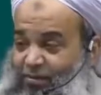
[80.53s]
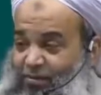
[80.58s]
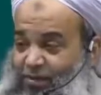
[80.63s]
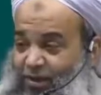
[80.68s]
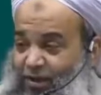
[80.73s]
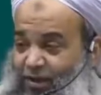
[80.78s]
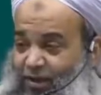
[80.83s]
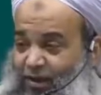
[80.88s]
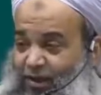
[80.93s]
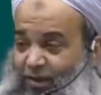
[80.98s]

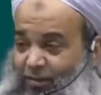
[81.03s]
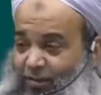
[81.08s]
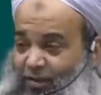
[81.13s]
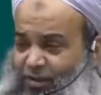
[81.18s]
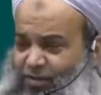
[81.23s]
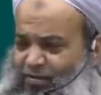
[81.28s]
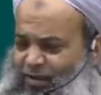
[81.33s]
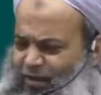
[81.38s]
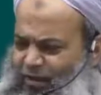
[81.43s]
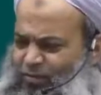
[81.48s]
समझे कि
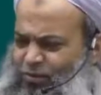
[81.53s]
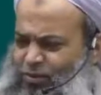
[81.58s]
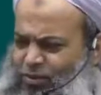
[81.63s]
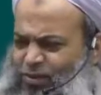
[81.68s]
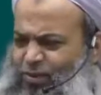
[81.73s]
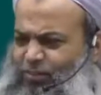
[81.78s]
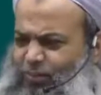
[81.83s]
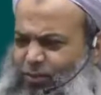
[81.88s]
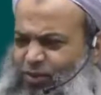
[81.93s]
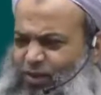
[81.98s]
मेज़बान
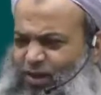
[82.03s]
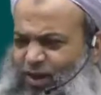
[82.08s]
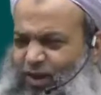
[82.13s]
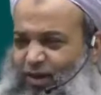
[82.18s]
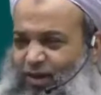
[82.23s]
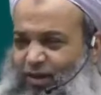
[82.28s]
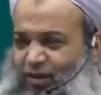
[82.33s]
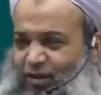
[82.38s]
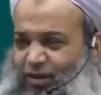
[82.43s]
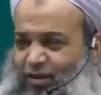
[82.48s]
मुझसे पूछ रहा
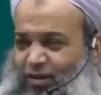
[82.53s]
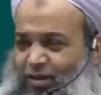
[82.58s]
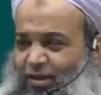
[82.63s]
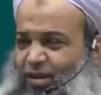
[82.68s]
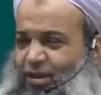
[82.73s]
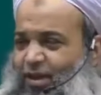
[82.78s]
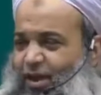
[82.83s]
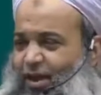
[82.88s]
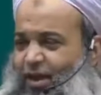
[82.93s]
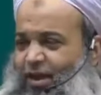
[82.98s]
है
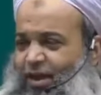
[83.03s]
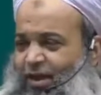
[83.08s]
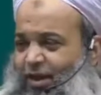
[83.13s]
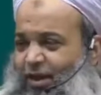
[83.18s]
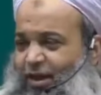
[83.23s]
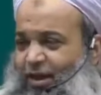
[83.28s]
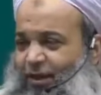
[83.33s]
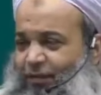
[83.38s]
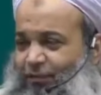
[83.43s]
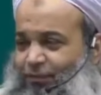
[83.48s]
कि क्या
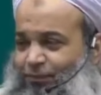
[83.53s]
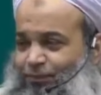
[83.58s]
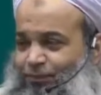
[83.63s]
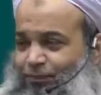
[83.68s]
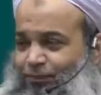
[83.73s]
खाएंगे आप